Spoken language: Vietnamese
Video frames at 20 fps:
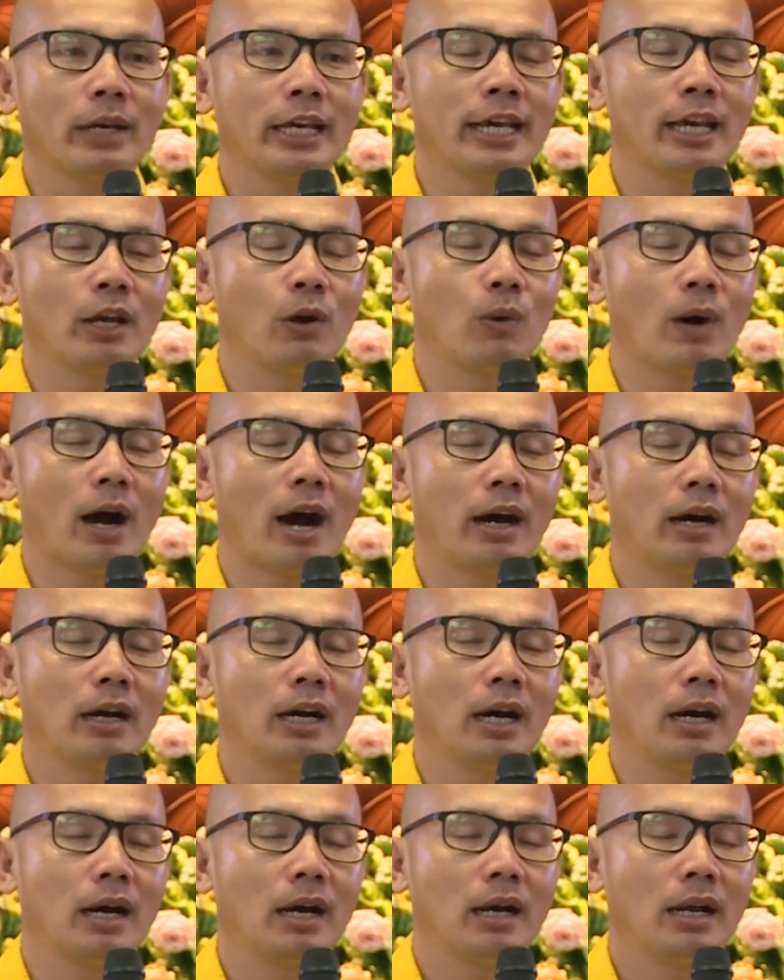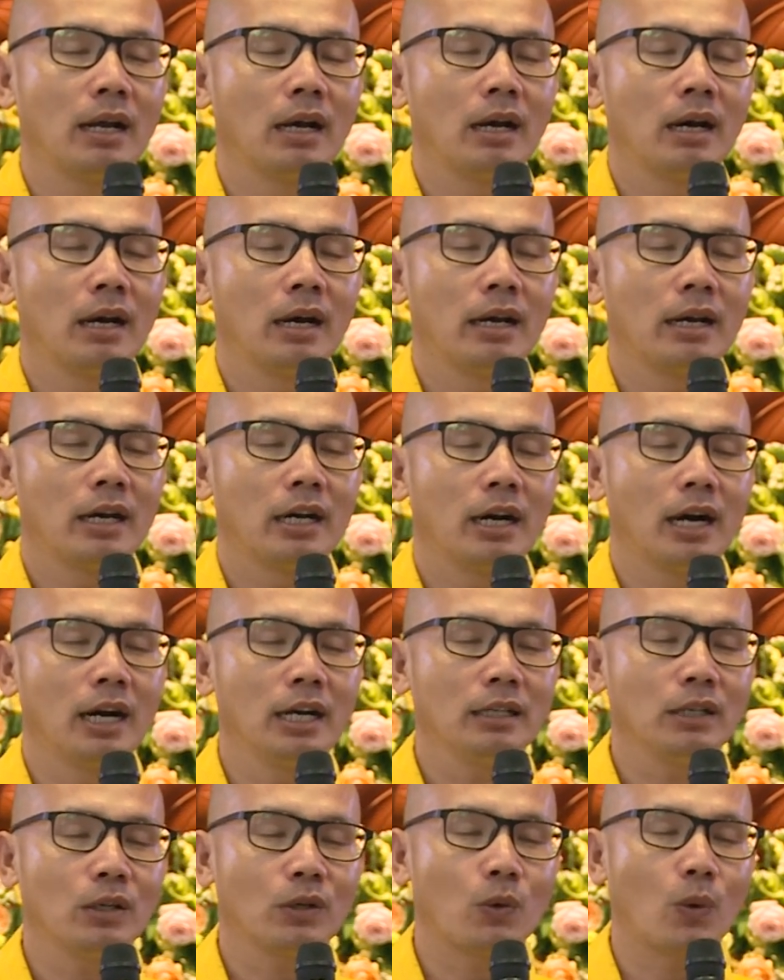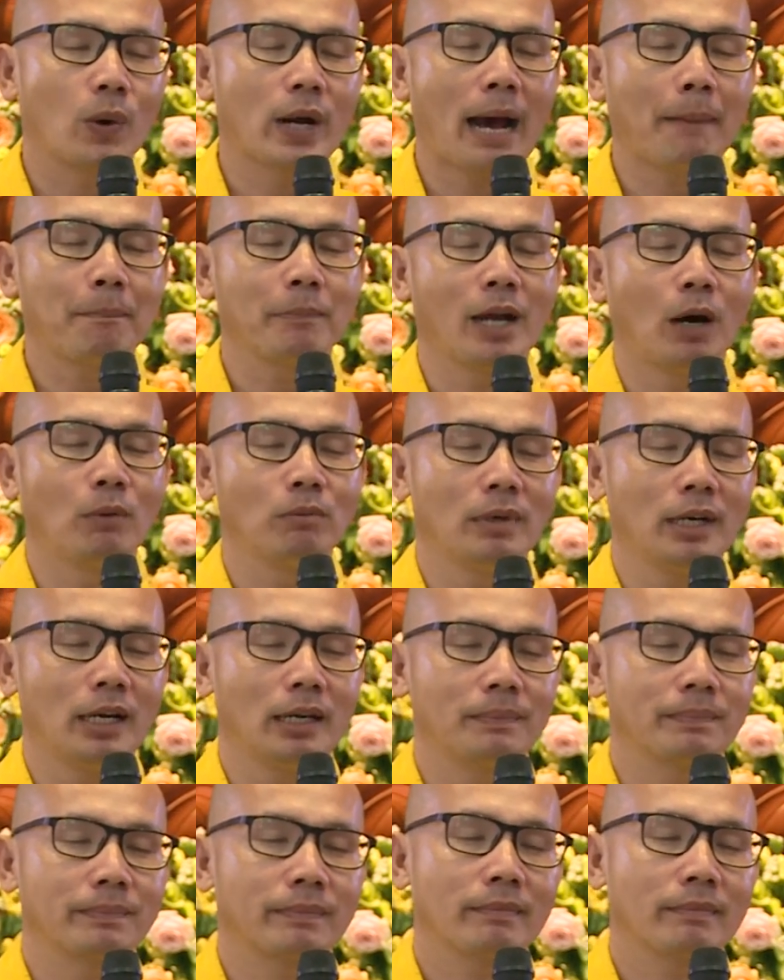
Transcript: cái hiệu ứng của đám đông á,